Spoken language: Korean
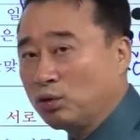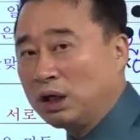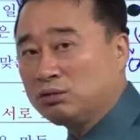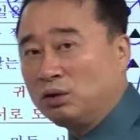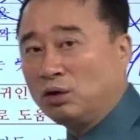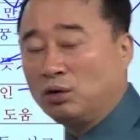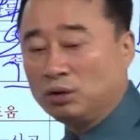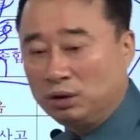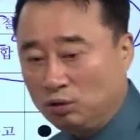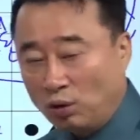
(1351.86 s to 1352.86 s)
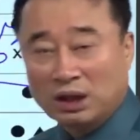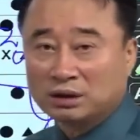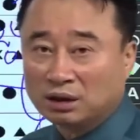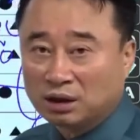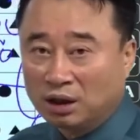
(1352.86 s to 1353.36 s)
도와주려고
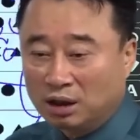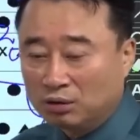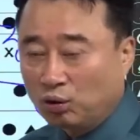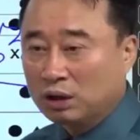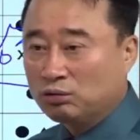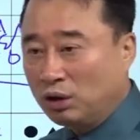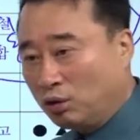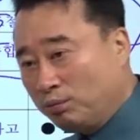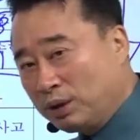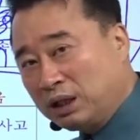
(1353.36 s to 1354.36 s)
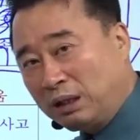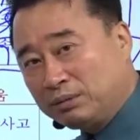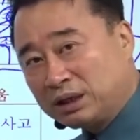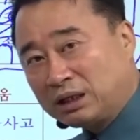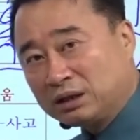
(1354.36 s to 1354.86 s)
욕항상제가 도와주려고 머리 한번
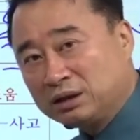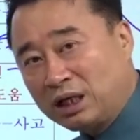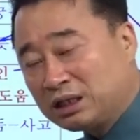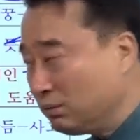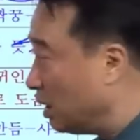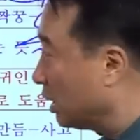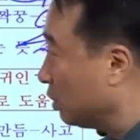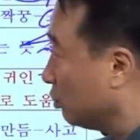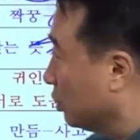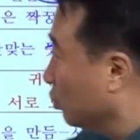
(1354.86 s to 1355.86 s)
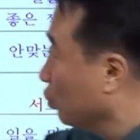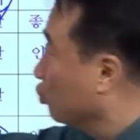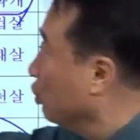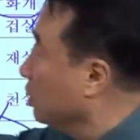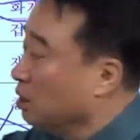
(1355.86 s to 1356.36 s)
살짝 쓰다듬으려기도 이
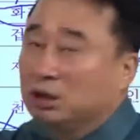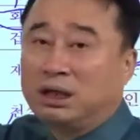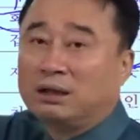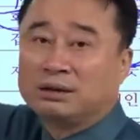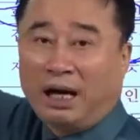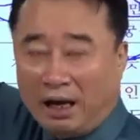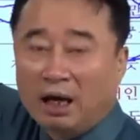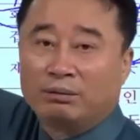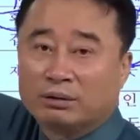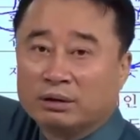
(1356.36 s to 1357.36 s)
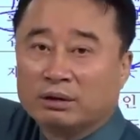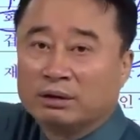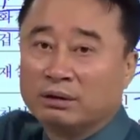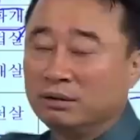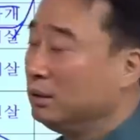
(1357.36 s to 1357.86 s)
원숭이띠는 그냥 잘 나가
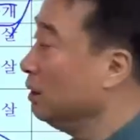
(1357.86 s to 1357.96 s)
볼거요